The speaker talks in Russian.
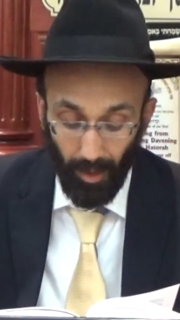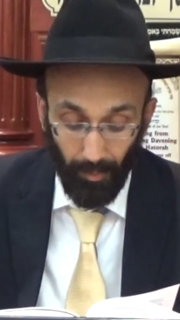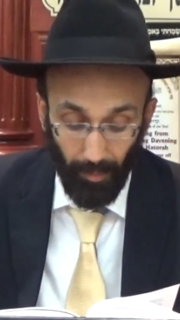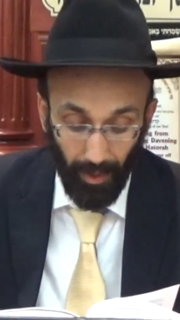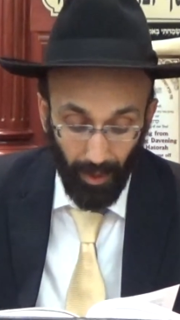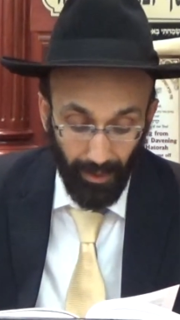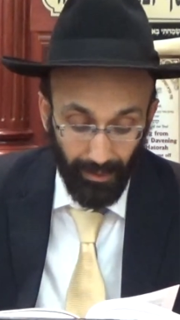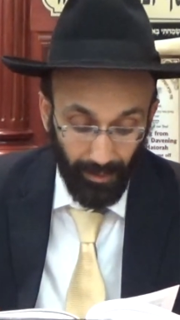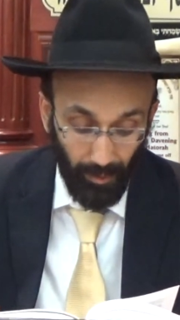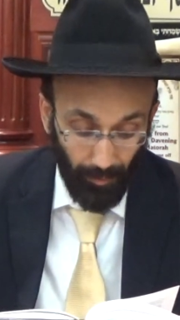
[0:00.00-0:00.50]

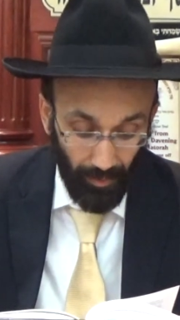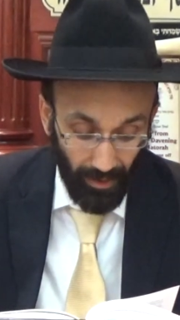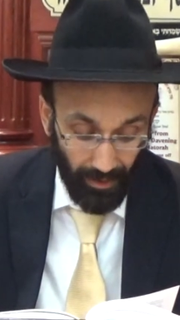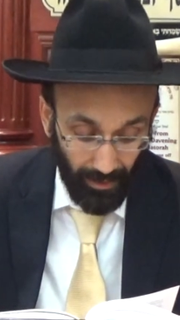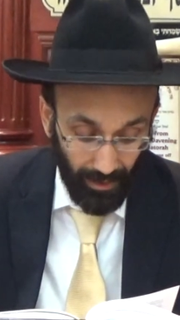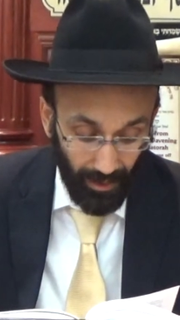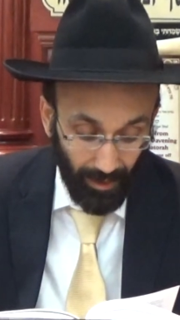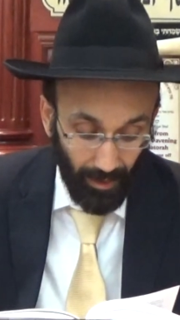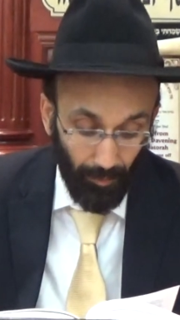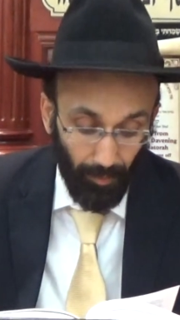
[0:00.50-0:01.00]
Первый раз
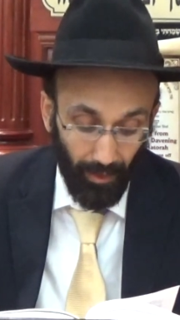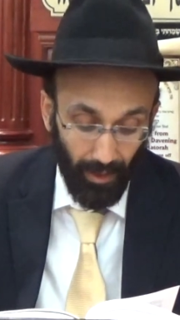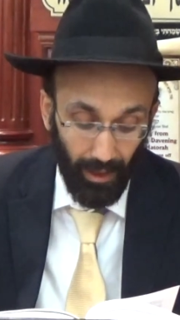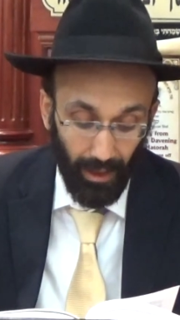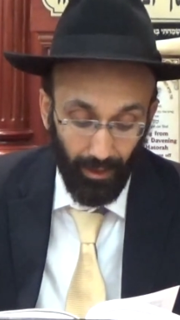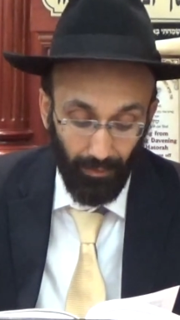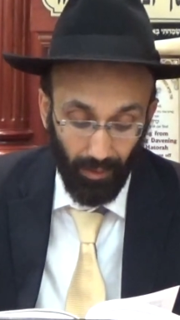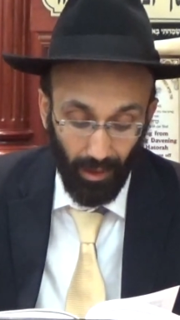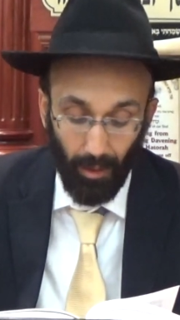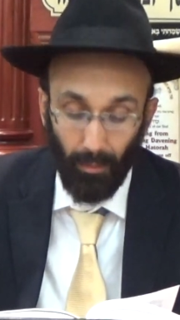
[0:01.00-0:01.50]
написано это
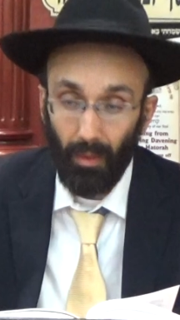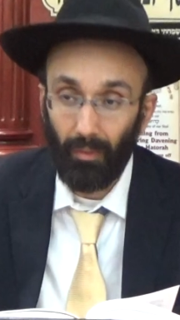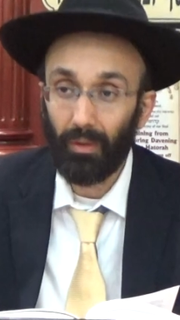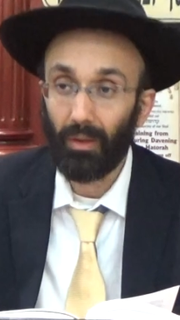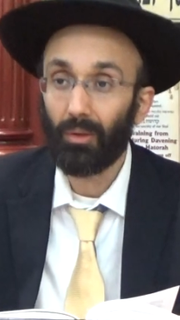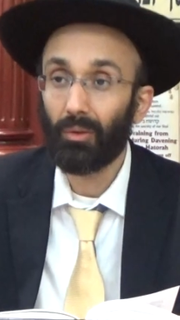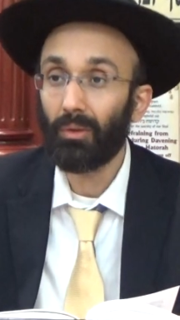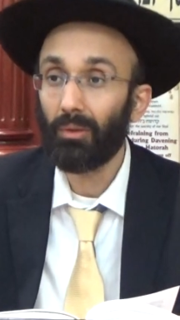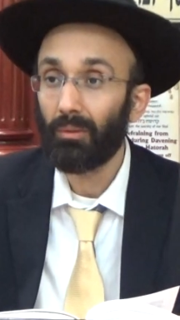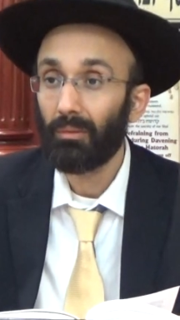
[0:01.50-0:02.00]
про Авраама
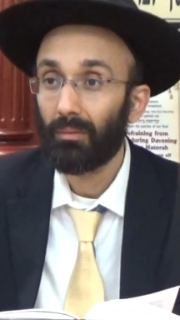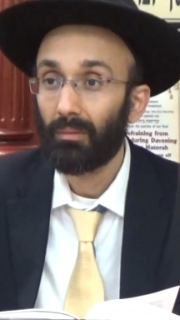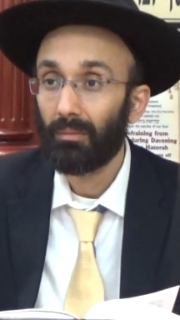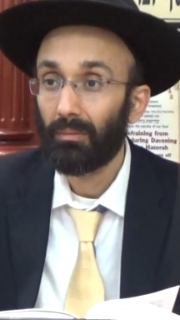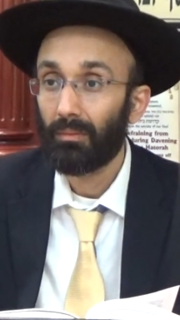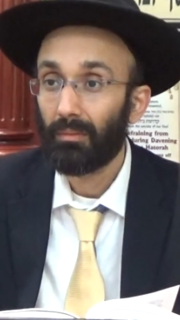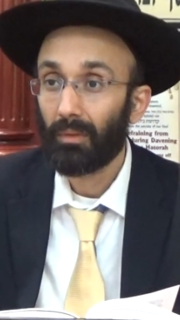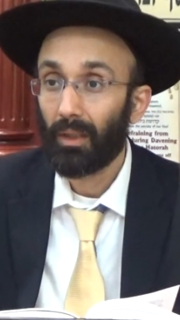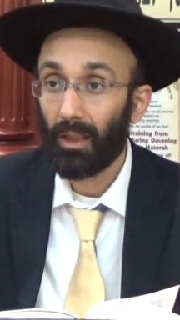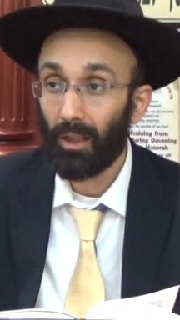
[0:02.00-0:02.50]
Вину,
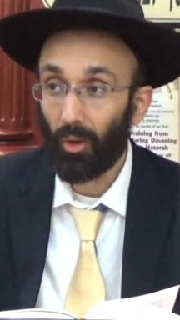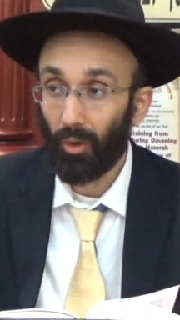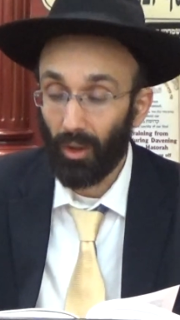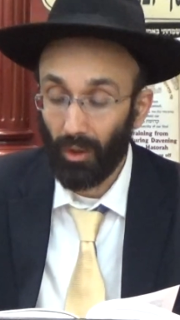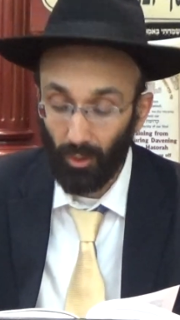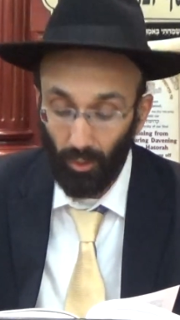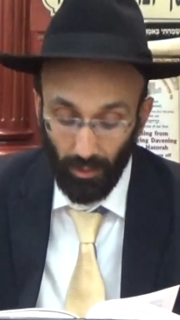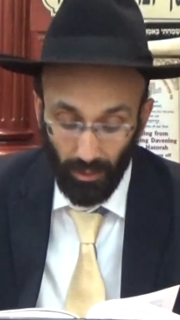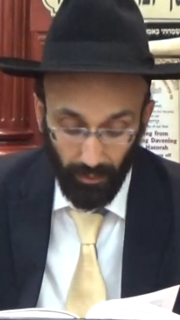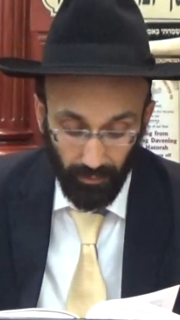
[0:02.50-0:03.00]
когда он
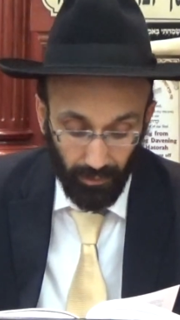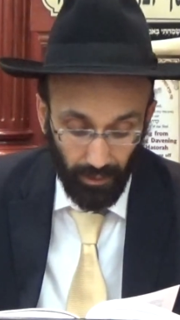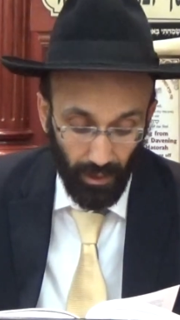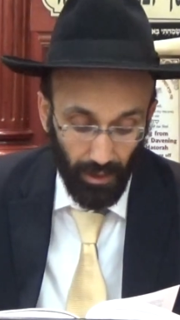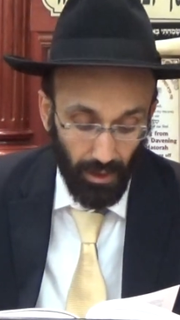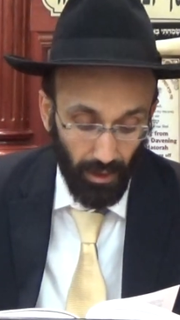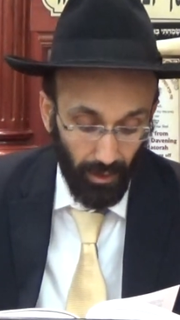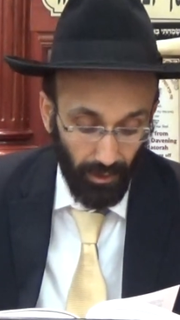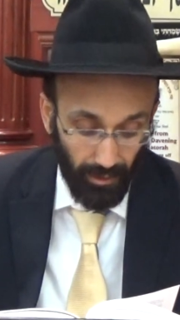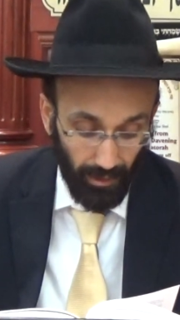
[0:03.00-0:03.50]
готовился к
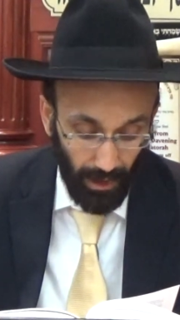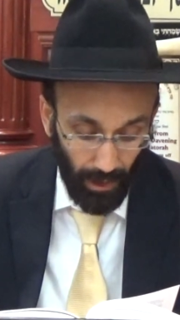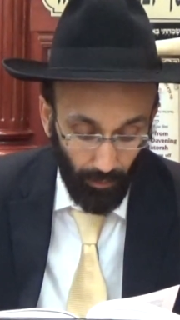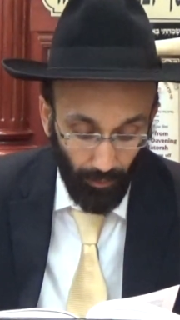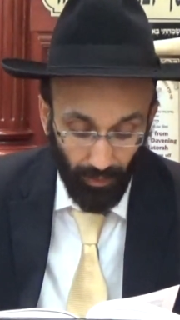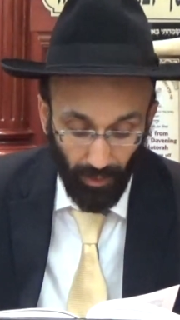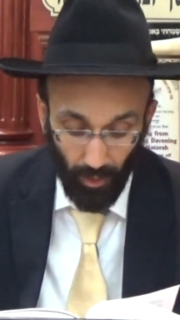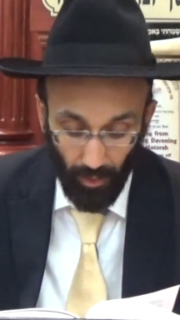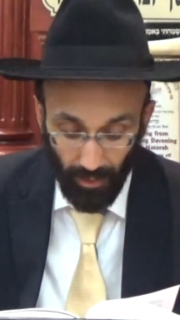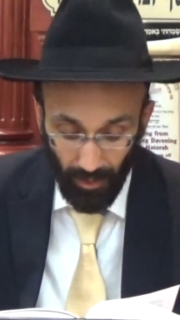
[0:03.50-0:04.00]
встрече к Исаву.
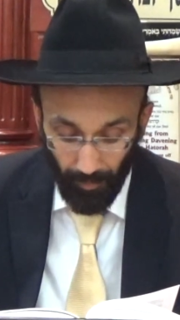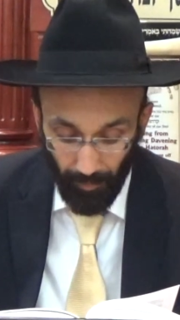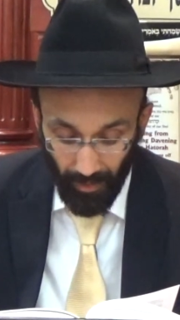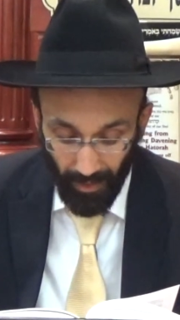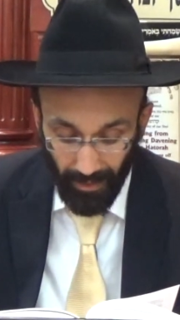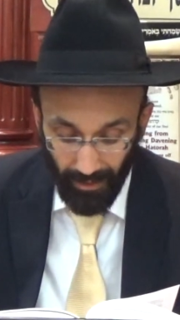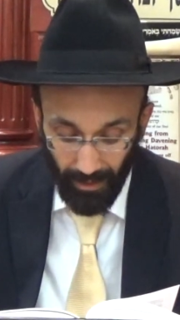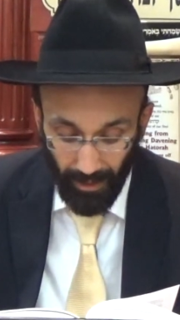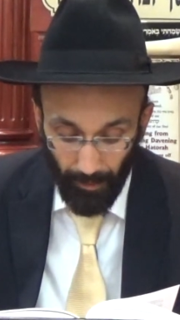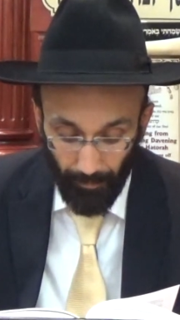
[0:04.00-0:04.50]
Второй раз
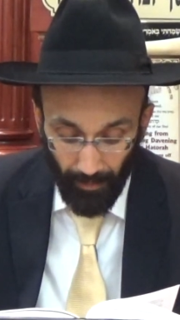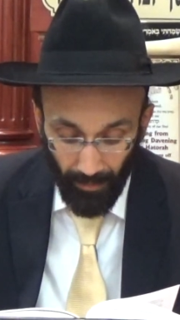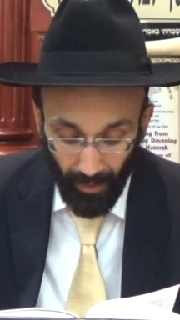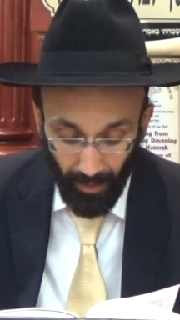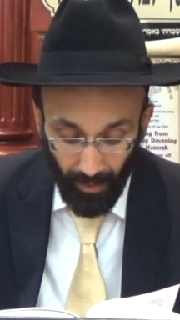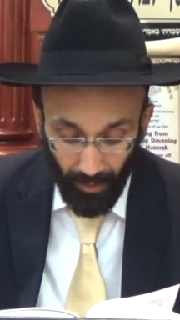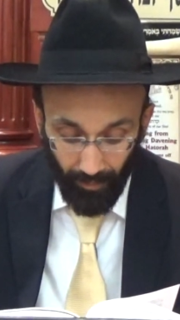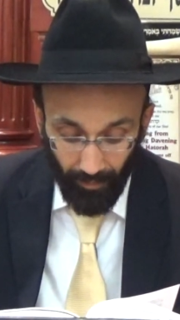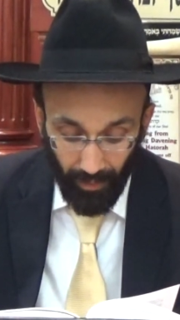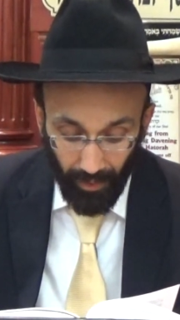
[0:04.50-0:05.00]
написано
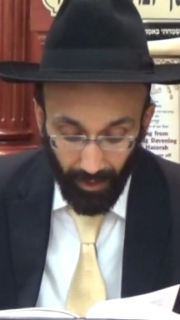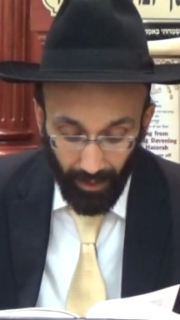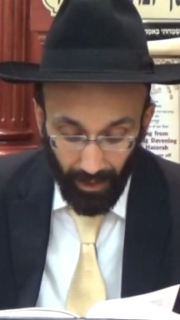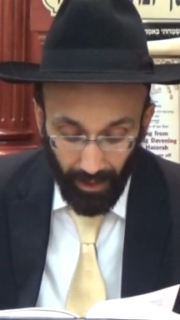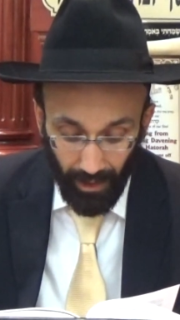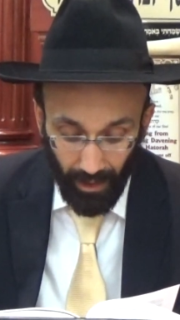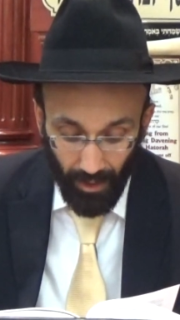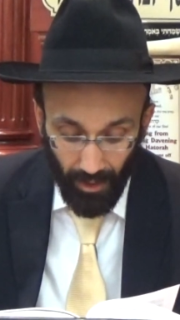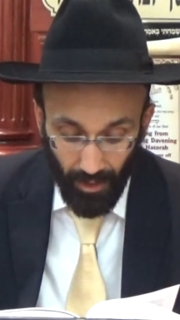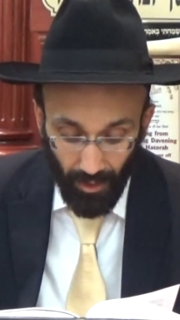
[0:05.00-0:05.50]

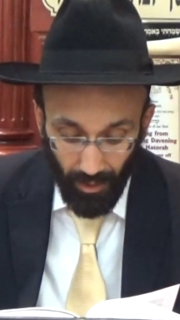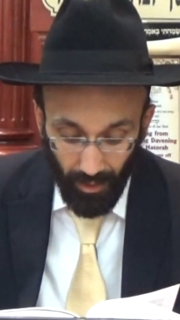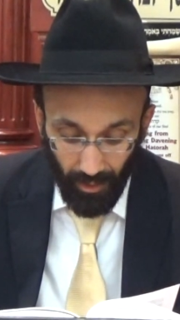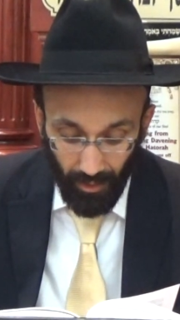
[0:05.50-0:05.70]
«ваигаш